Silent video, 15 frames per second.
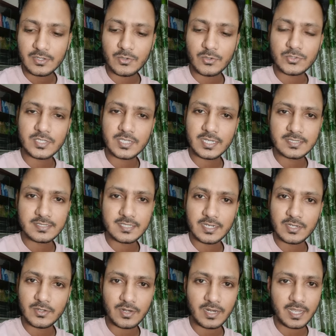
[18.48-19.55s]
কোচিংয়ের
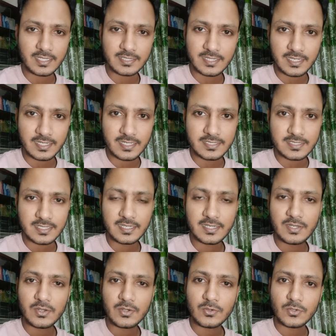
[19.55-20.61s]
শৃঙ্খলা এক দাঁড়িয়েছে
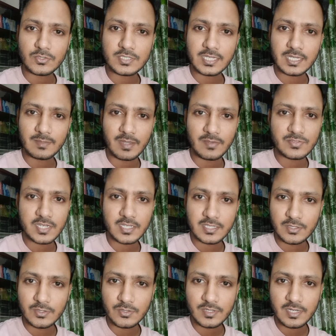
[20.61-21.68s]
কোচিংয়ে ব্যবসা
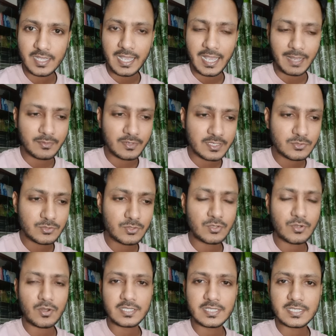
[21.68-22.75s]
দ্বিগুণ এবং স্কুল
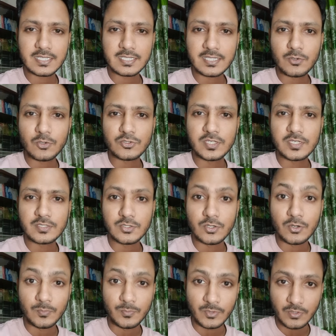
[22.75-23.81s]
কলেজের চাইতে কোচিং
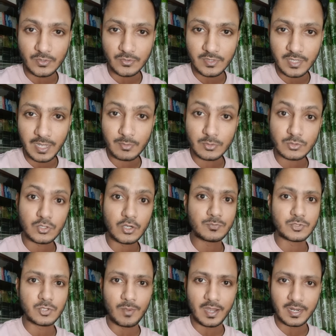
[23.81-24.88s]
জনপ্রিয় এবং
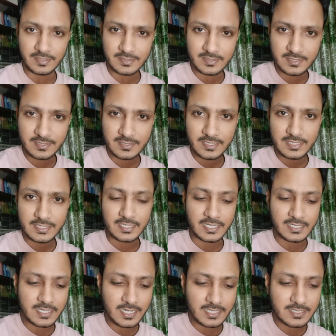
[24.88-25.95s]
জমজমাট
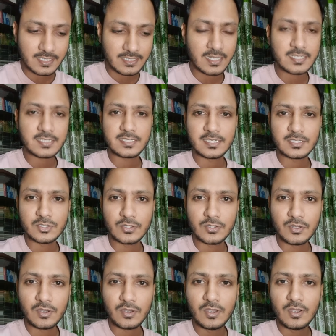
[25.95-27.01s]
এটা একটা রাষ্ট্রের জন্য
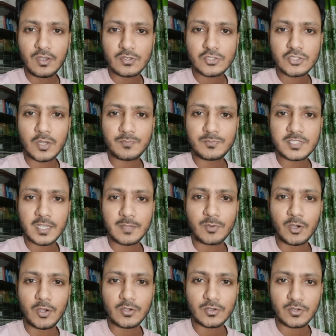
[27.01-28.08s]
সবচেয়ে
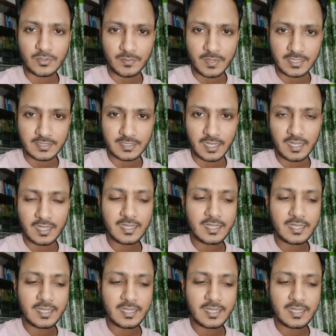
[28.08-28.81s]
ভয়ঙ্কর বার্তা